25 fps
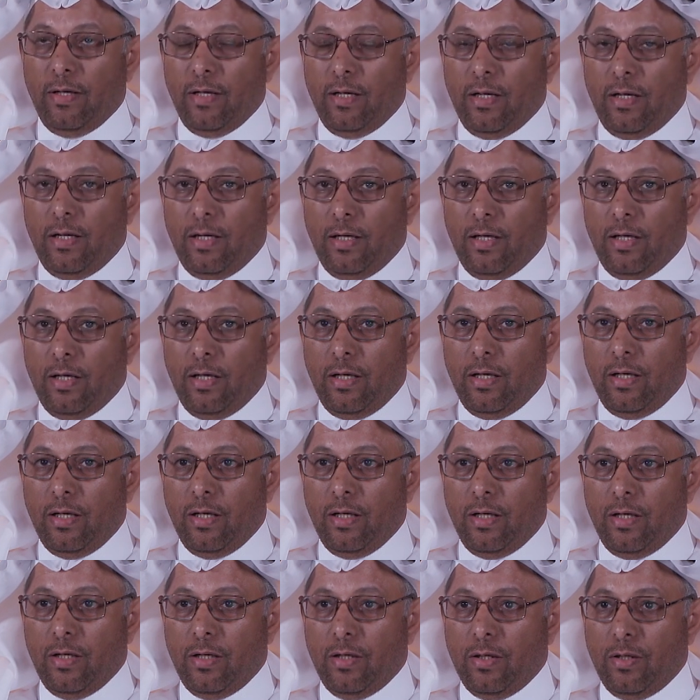
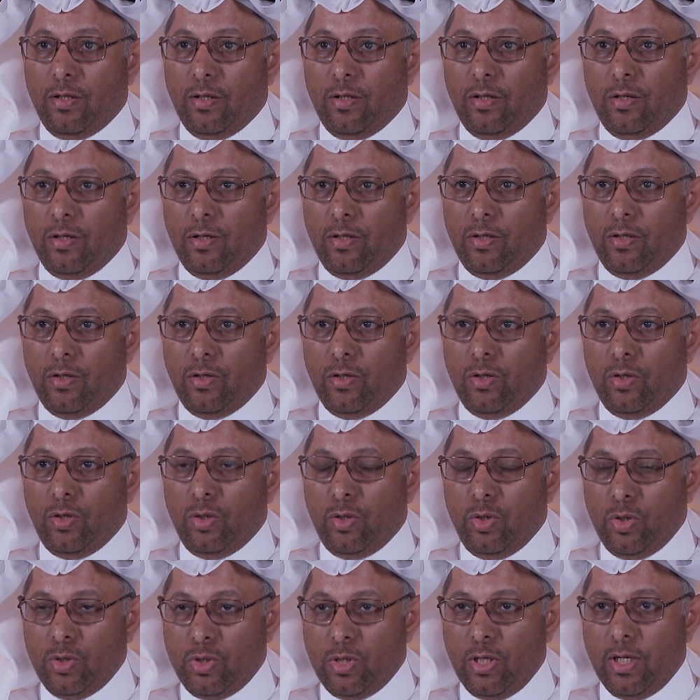آه،
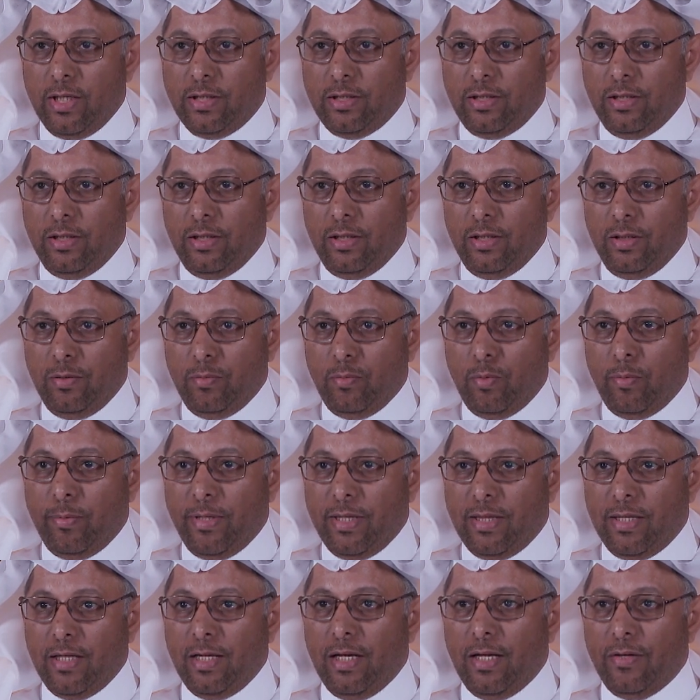أسرتي
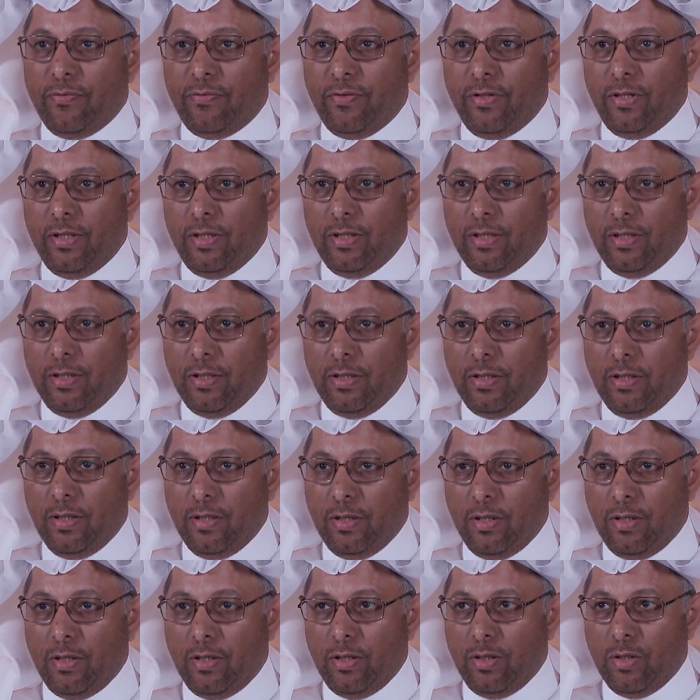ممثلة في
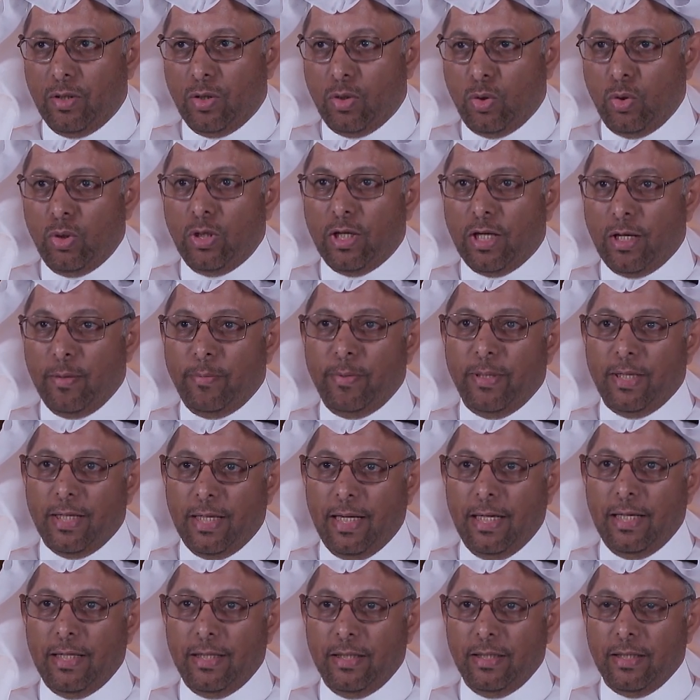آه، أخوي الكبير
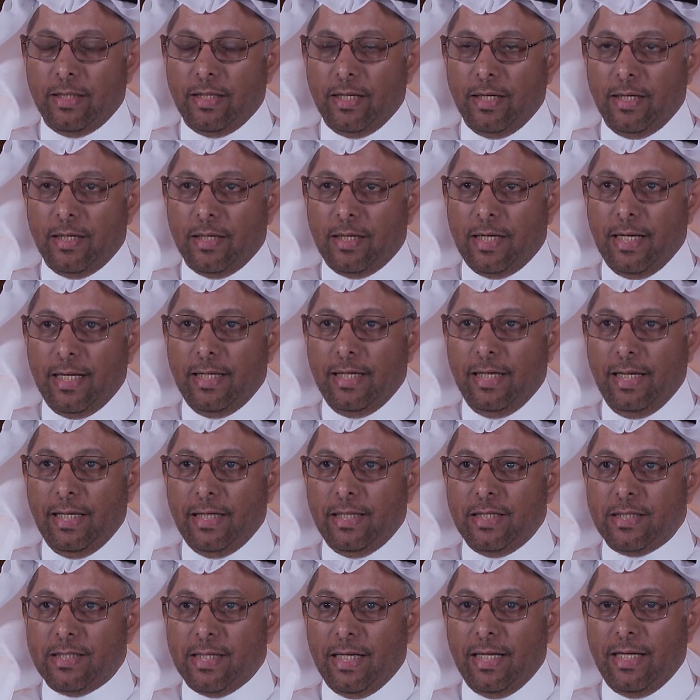علي كان
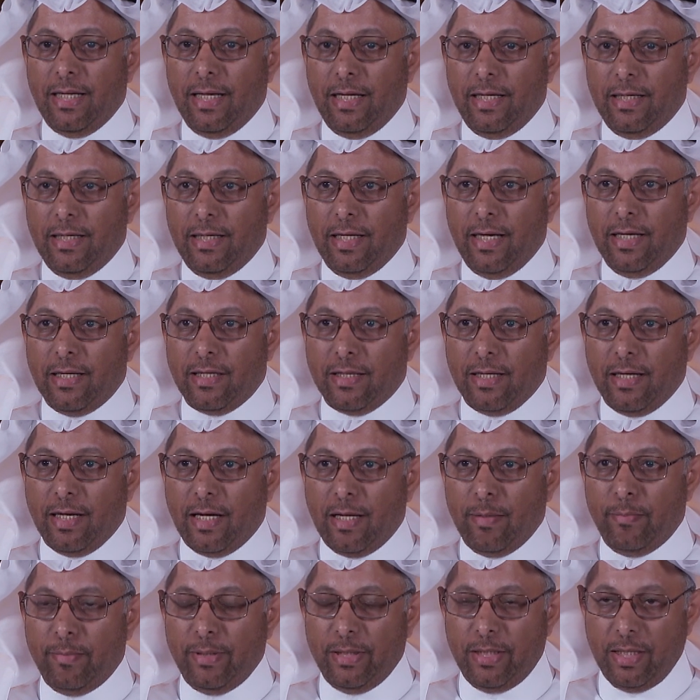حريص على أني أيضا
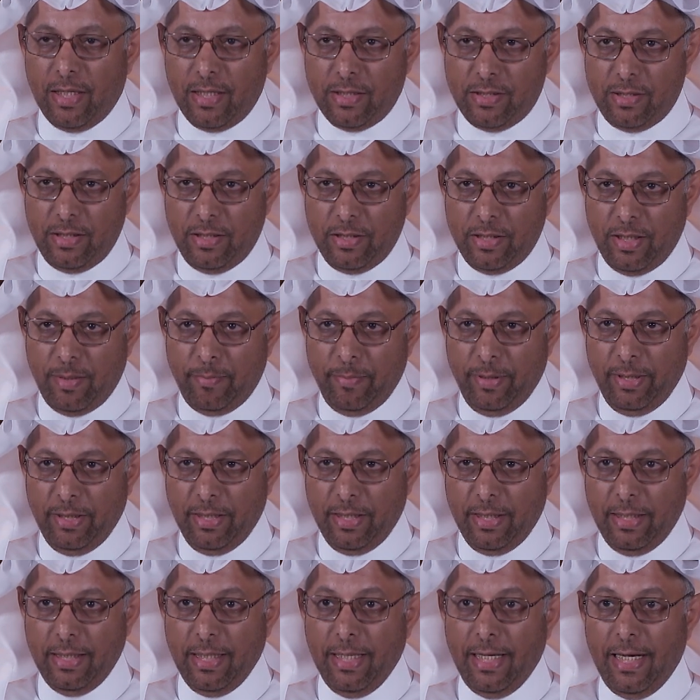أكمل دراستي
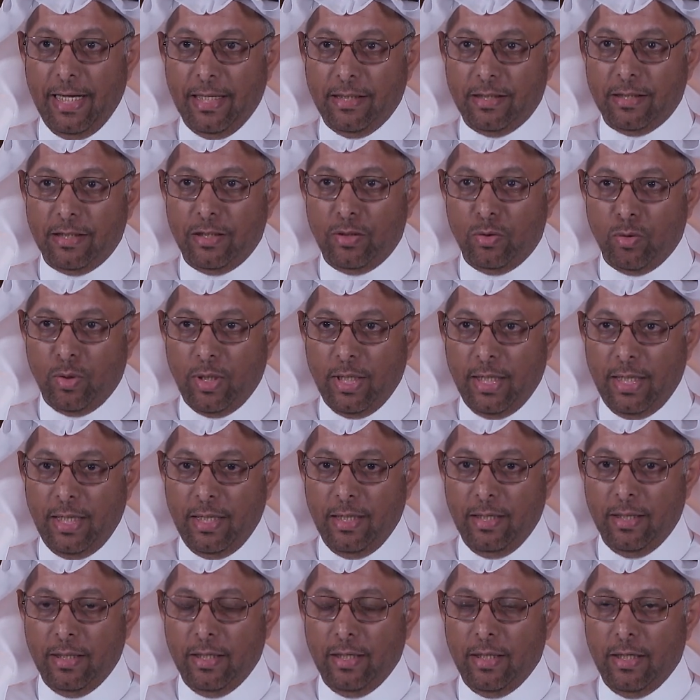الجامعية إلى حد أنه
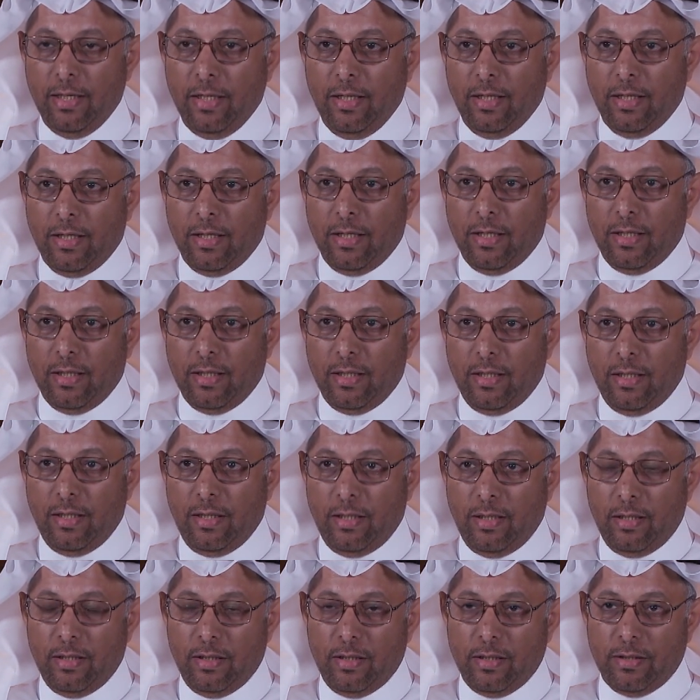قال
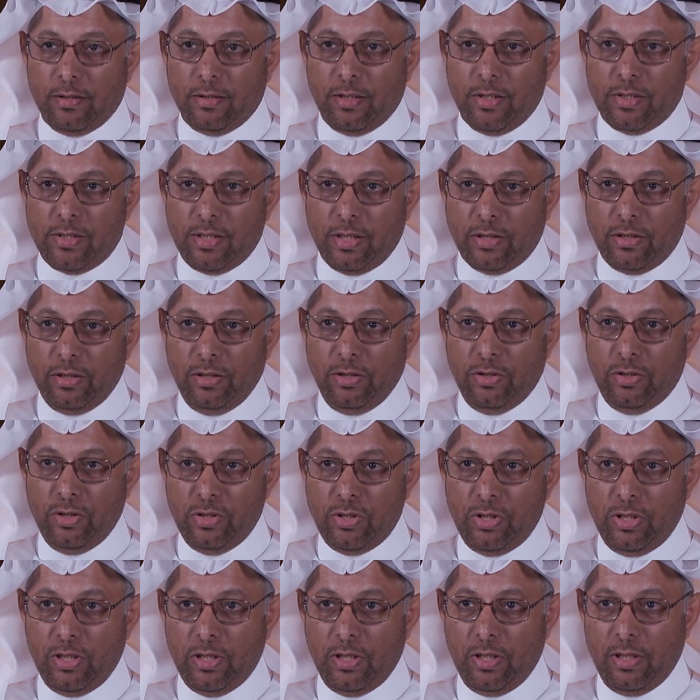آه، تستطيع
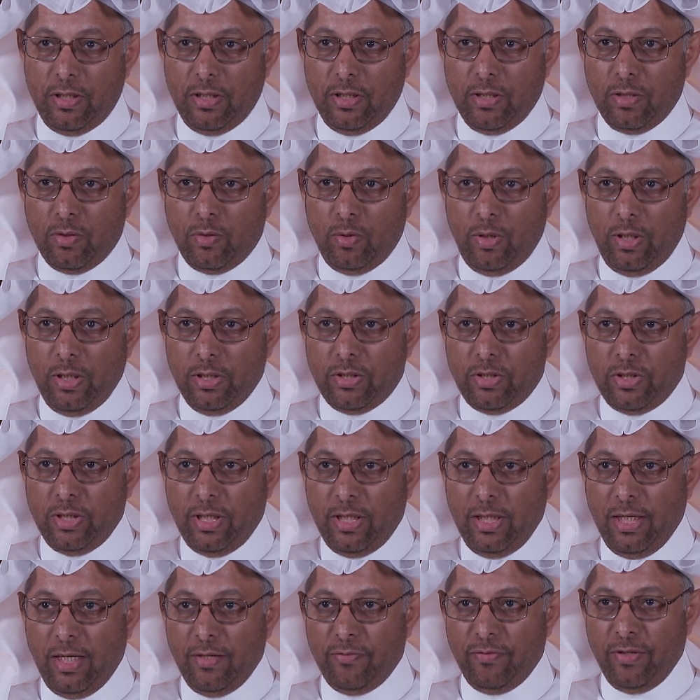تجي كلية
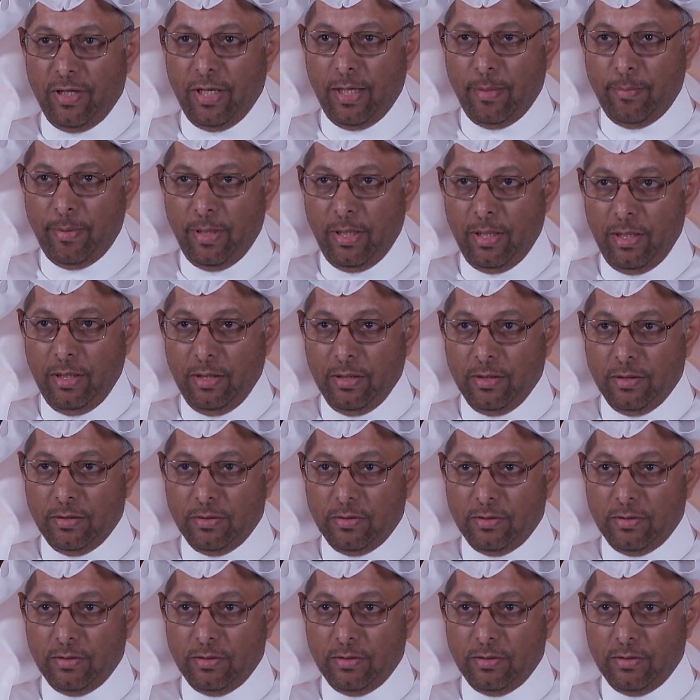الشريعة في أبها